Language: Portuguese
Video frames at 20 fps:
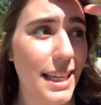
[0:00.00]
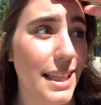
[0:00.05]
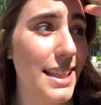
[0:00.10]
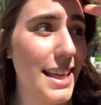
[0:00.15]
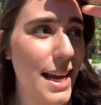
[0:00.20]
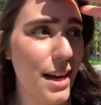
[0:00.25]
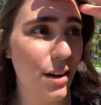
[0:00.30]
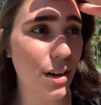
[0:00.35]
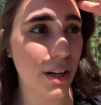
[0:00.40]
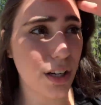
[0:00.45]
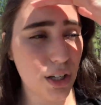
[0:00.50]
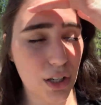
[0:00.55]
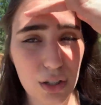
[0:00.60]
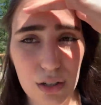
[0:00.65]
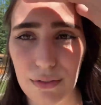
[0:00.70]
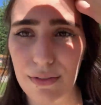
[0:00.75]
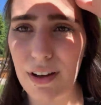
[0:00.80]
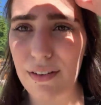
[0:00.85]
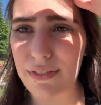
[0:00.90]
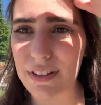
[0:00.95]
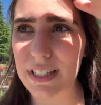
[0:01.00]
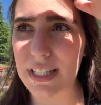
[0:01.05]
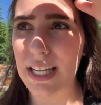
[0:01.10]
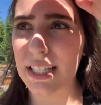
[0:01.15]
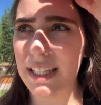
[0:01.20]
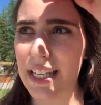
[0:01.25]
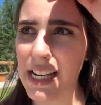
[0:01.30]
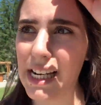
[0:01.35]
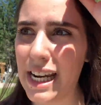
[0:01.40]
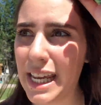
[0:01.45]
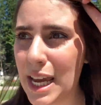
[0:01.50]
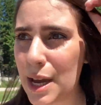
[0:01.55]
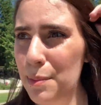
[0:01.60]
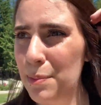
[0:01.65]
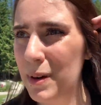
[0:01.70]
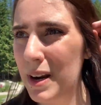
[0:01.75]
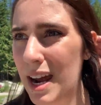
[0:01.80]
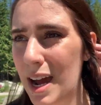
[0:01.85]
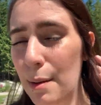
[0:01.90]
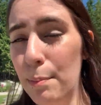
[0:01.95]
E daí agora a gente vai fazer a trilhinha
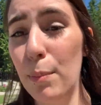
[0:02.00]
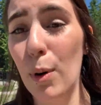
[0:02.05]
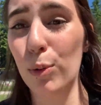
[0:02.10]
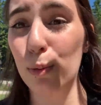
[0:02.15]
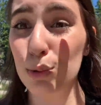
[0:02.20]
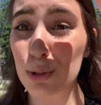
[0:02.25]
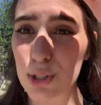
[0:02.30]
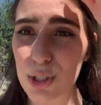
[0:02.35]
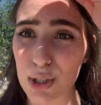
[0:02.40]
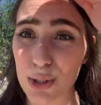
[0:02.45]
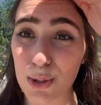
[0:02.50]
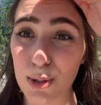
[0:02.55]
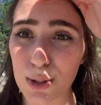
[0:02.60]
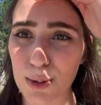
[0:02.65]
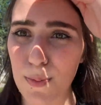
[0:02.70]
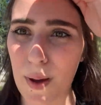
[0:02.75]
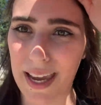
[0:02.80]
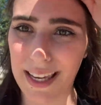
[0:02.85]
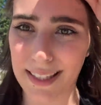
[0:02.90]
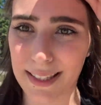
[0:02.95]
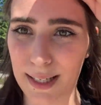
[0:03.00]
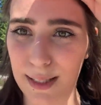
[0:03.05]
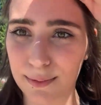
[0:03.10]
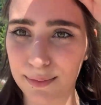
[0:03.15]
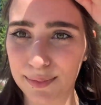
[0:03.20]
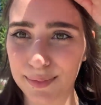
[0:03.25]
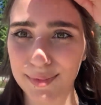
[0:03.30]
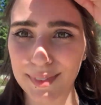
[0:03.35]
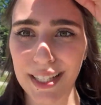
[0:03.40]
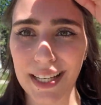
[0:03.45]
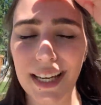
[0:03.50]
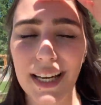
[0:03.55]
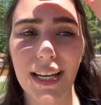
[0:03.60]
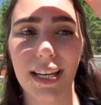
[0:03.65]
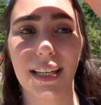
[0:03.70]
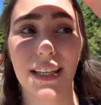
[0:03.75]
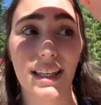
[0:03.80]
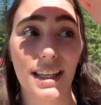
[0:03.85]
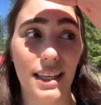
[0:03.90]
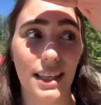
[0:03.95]
pra Ponte Suspensa.
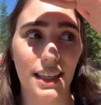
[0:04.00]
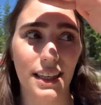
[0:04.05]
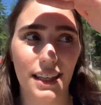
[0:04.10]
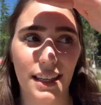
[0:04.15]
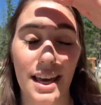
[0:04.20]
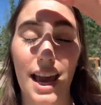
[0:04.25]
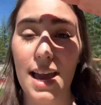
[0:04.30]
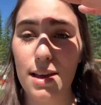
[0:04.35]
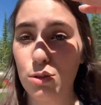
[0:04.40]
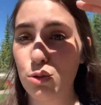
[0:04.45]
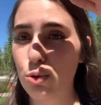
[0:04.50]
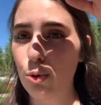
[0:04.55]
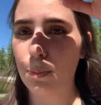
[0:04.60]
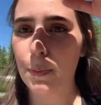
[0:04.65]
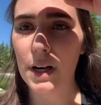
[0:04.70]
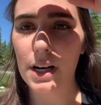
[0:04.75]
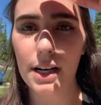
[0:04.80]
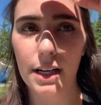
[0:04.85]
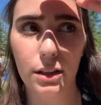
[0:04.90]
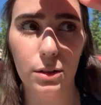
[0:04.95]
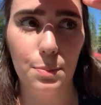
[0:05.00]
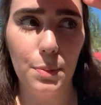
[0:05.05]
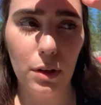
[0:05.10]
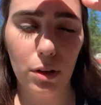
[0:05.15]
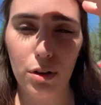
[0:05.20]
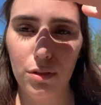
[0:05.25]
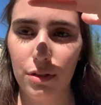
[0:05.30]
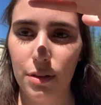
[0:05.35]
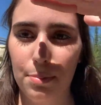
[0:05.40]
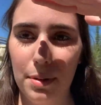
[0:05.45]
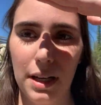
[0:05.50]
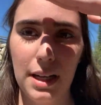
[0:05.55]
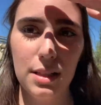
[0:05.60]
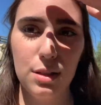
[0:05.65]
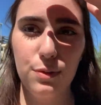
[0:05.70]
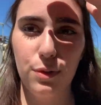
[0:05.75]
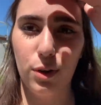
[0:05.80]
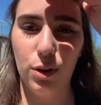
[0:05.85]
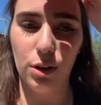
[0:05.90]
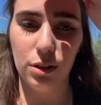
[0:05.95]
Que é super lindo. Pelo que vi
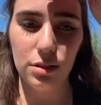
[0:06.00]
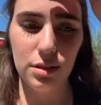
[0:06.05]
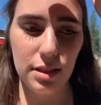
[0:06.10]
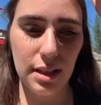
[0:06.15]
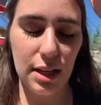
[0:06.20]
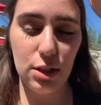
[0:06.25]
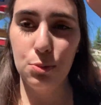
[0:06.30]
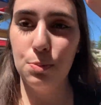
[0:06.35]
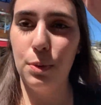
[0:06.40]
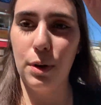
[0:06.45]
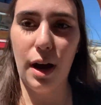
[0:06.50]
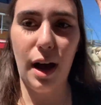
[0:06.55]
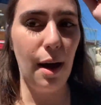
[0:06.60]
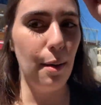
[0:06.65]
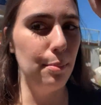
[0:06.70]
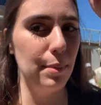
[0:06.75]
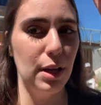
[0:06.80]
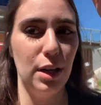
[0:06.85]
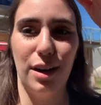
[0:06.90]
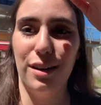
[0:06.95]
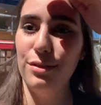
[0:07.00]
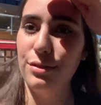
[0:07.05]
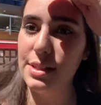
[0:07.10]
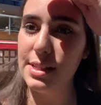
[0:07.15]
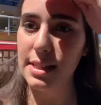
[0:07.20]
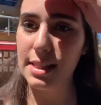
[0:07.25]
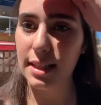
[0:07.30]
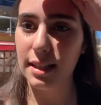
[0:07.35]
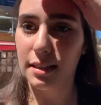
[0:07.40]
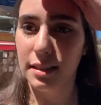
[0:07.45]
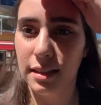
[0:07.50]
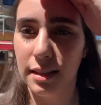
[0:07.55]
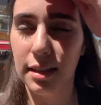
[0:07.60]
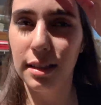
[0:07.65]
pelas fotos, é tipo a melhor vista.